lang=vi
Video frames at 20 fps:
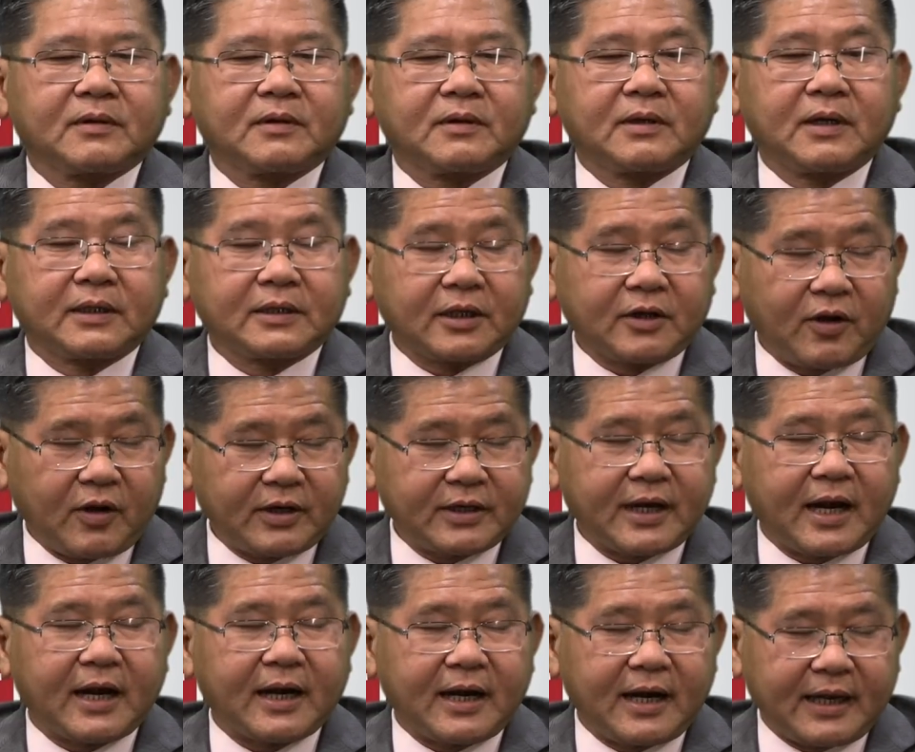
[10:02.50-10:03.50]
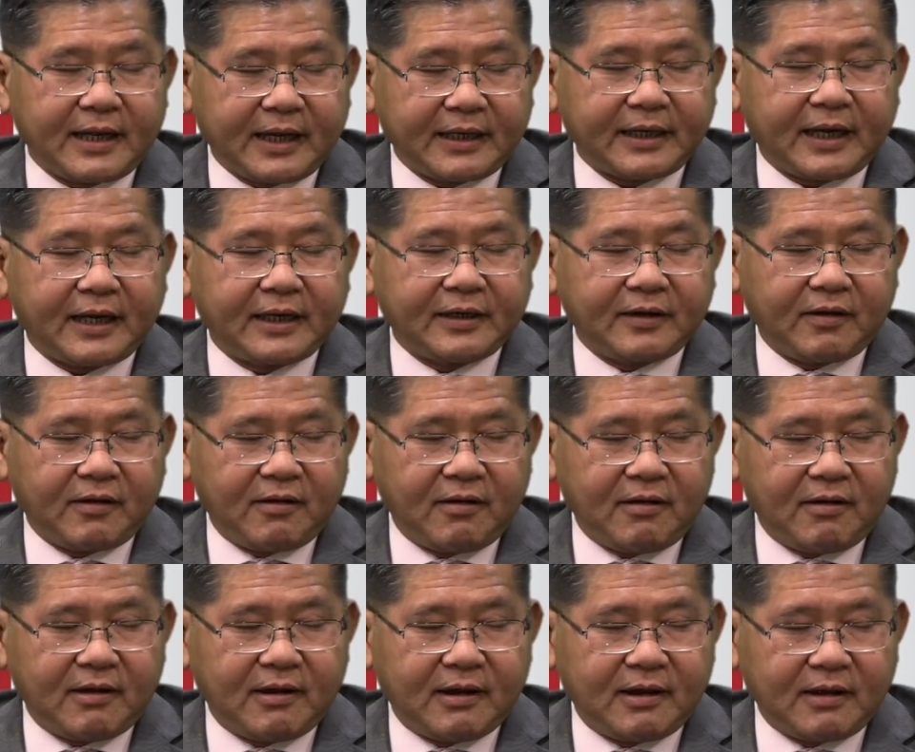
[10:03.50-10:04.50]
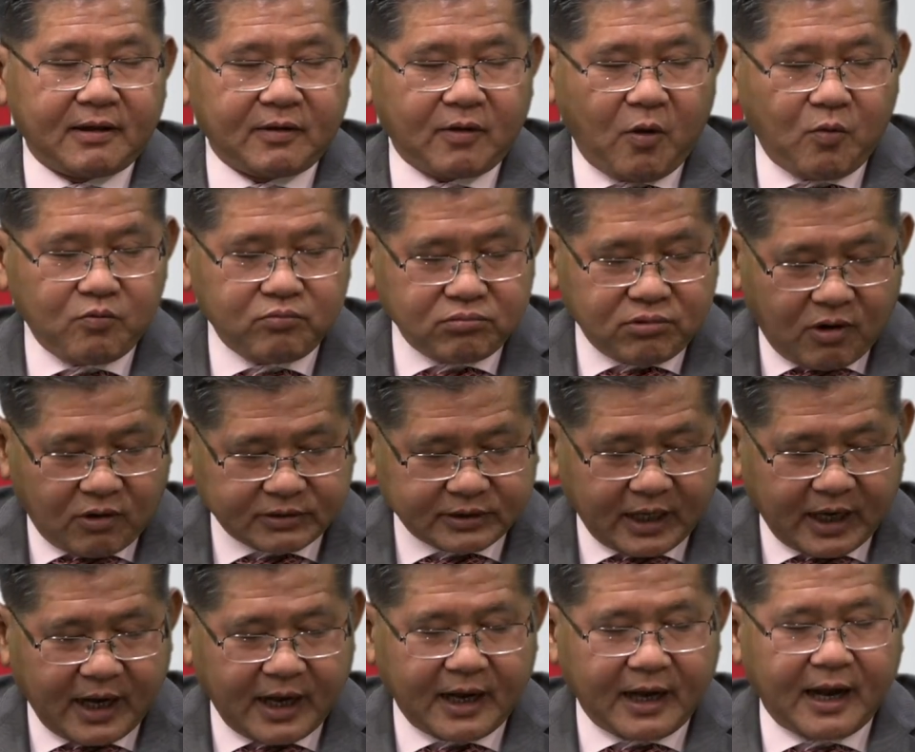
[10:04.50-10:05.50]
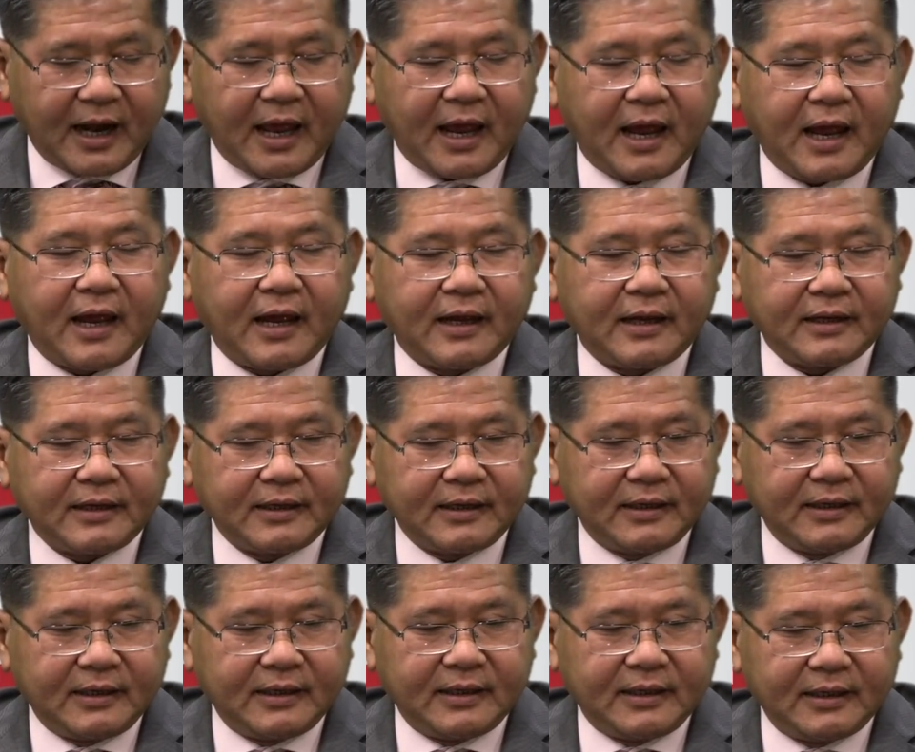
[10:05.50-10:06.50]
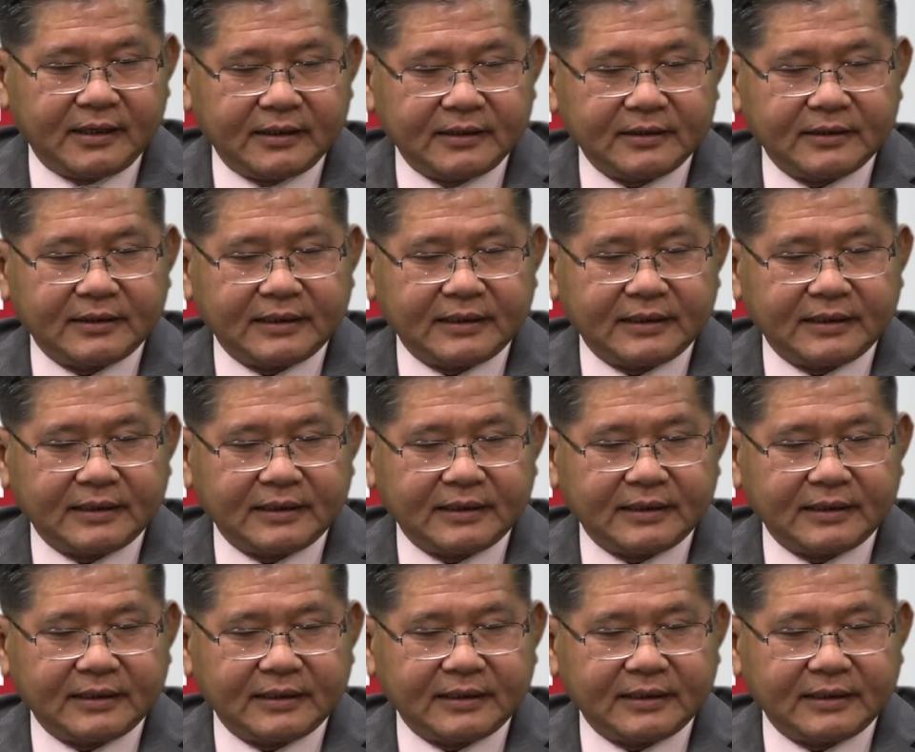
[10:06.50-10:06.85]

người ta nói rằng là cái này nó cũng có thể là uh,